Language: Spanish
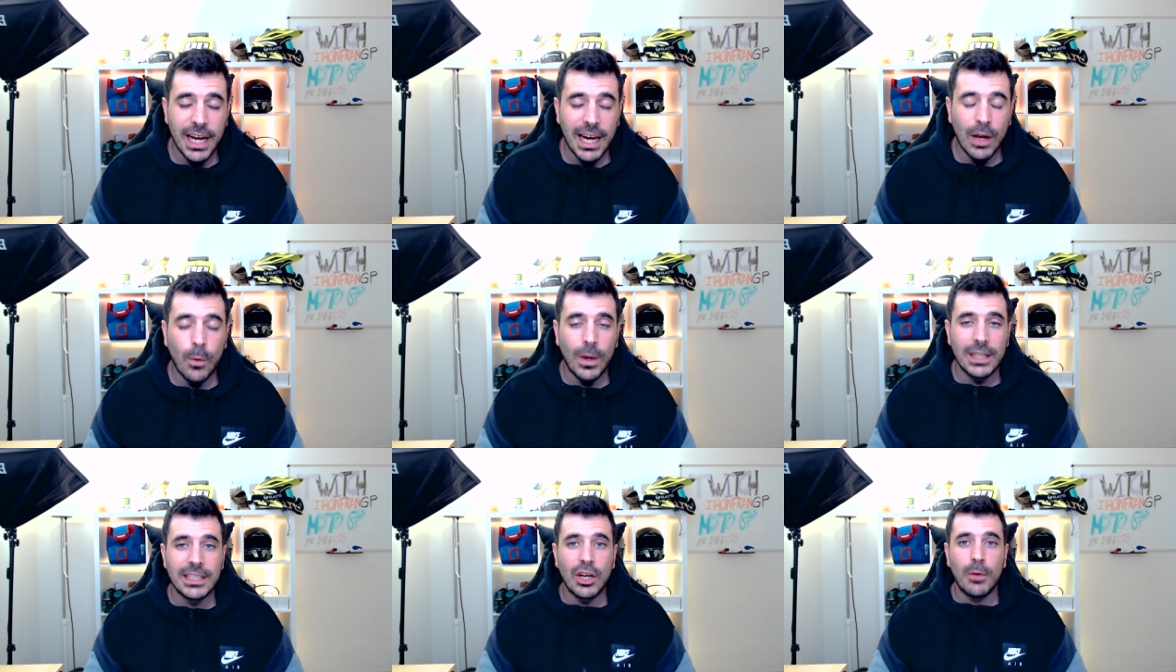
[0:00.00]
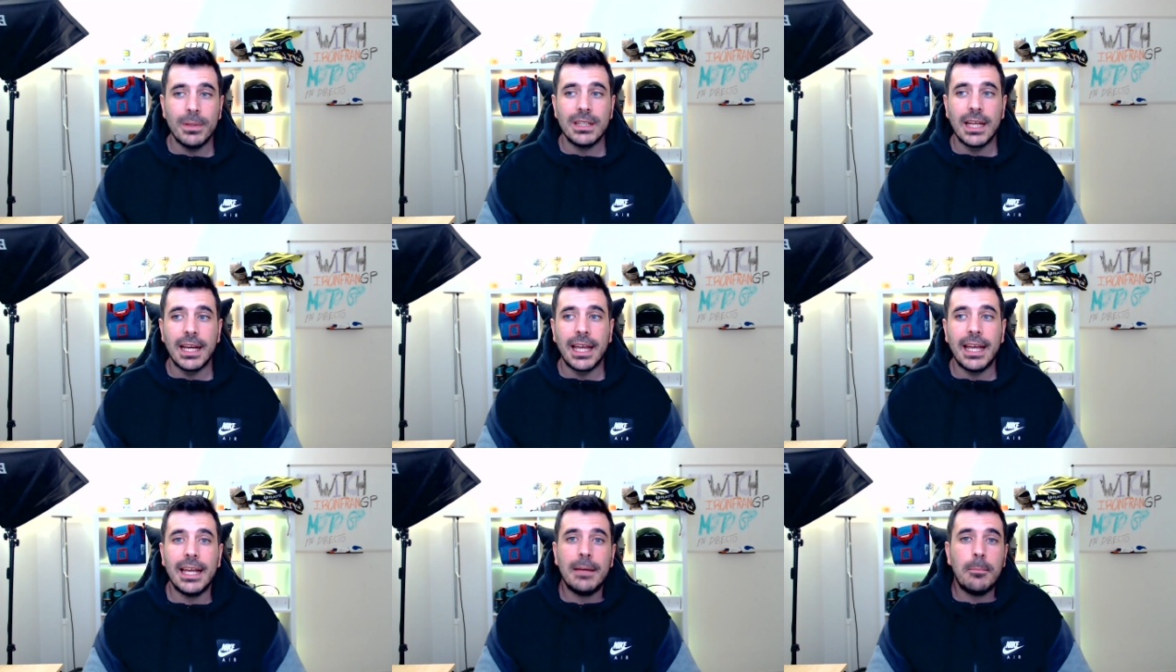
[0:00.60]
la cual se comenta
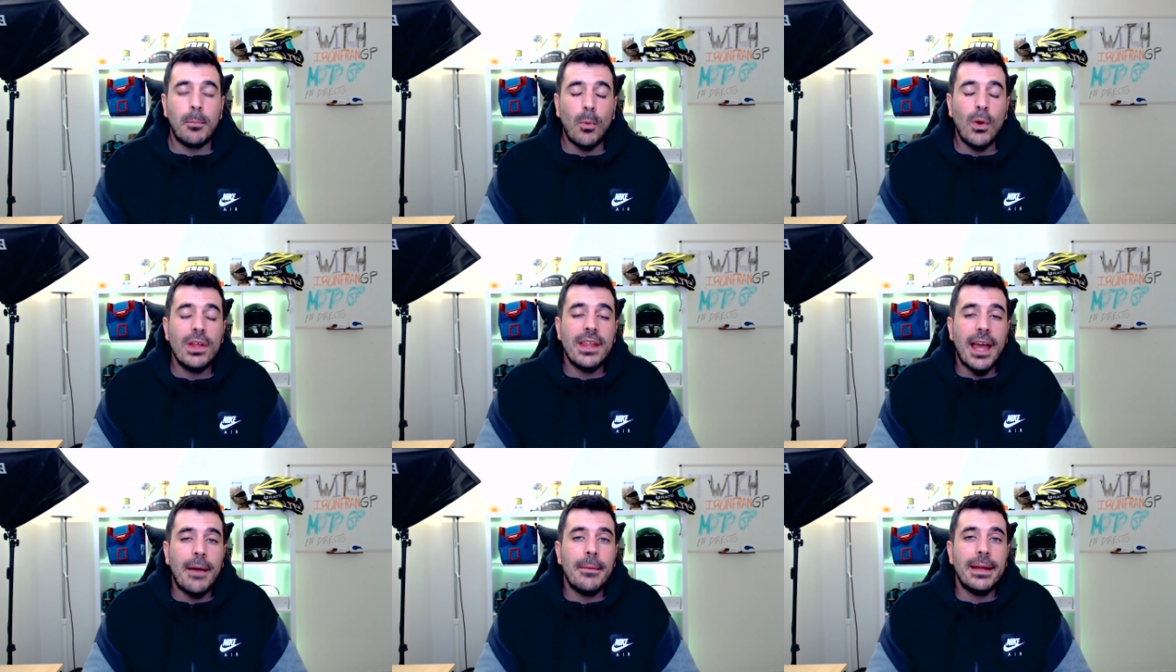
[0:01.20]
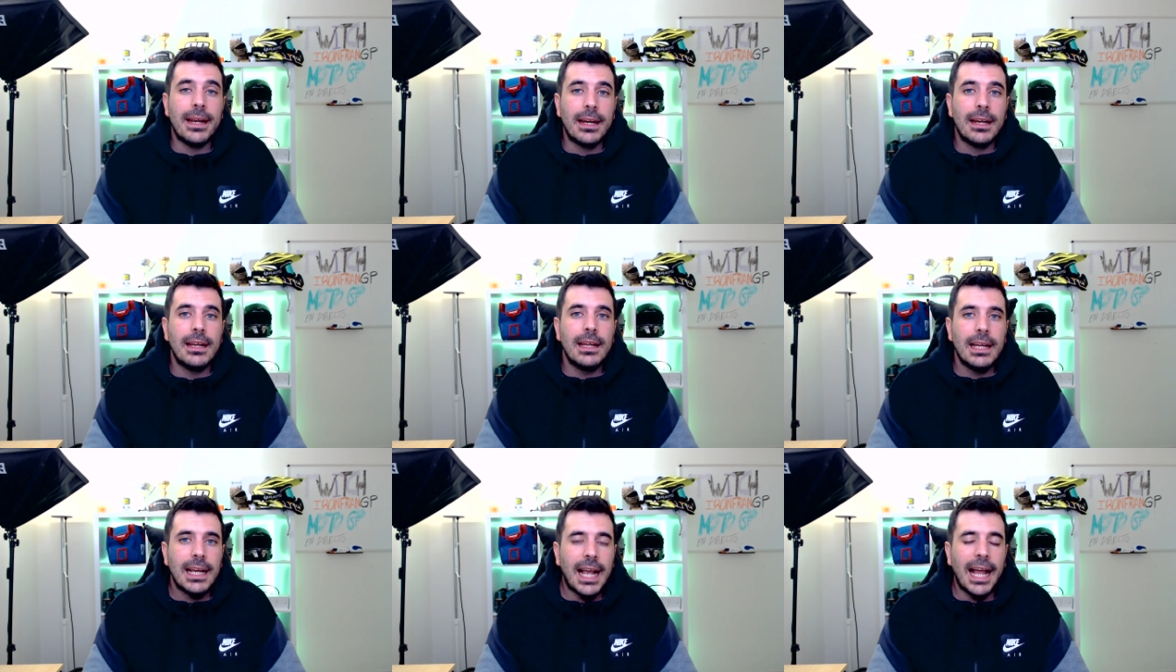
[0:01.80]
que puede haber
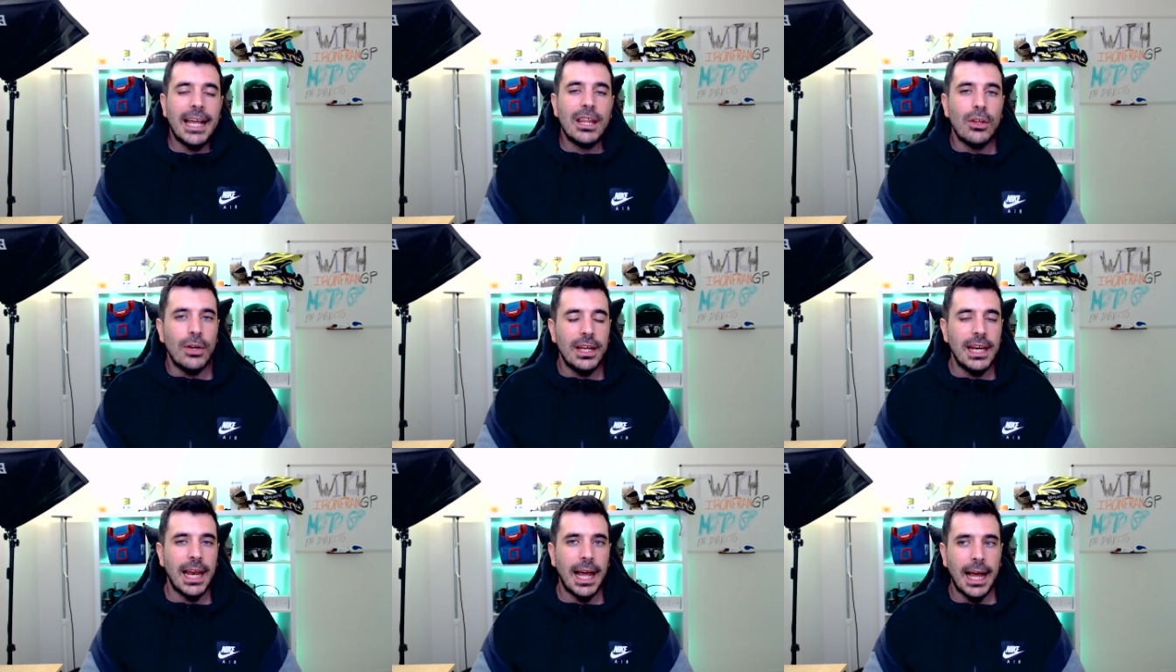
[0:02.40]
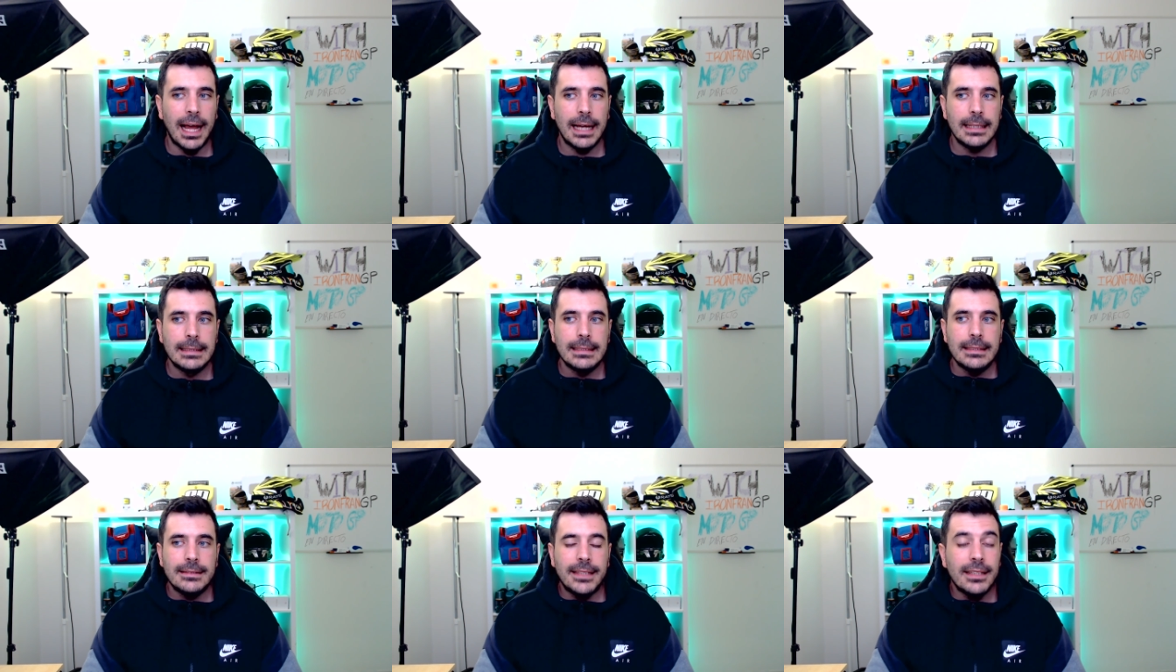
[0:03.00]
caído en la
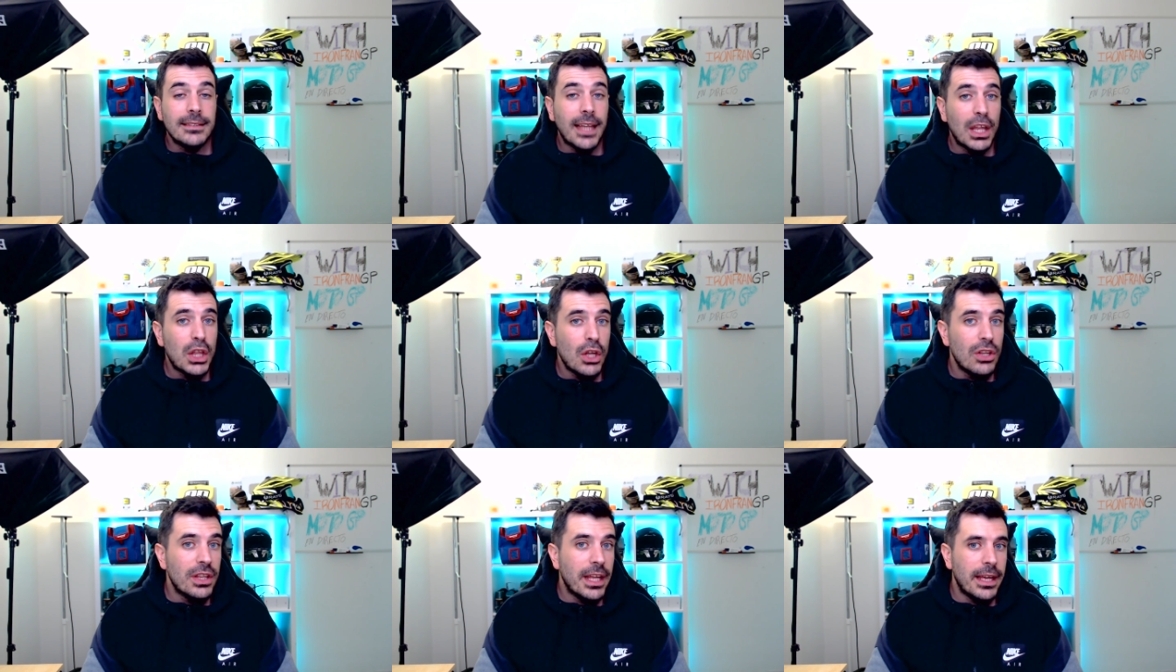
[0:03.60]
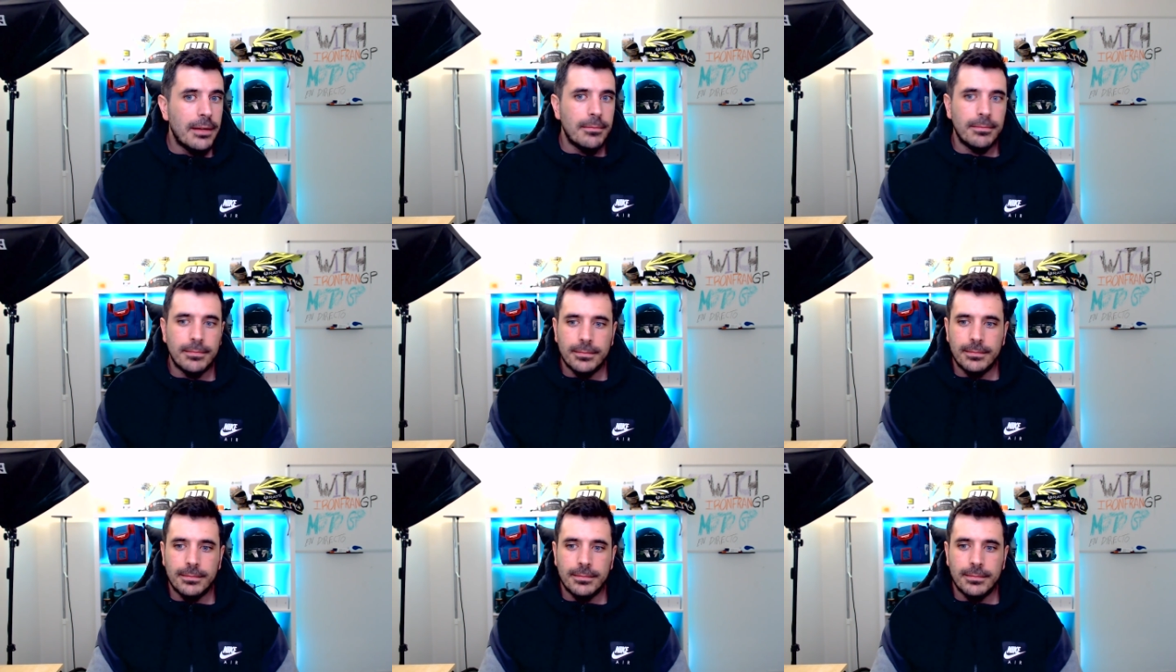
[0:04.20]
tentación de,